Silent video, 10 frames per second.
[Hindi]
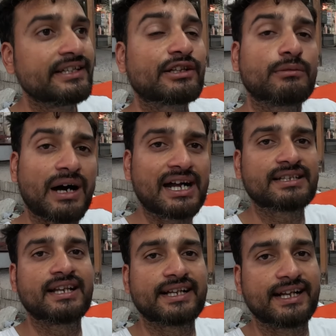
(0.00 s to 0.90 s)
या तो बाहर
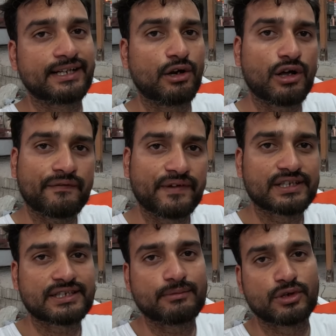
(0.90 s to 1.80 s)
से लेके आएंगे और
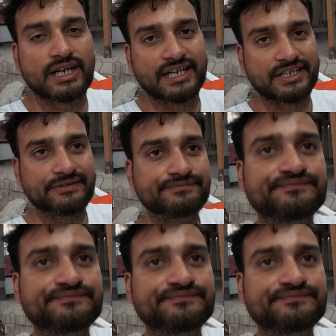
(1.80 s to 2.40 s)
फिर सब लोग खाएंगे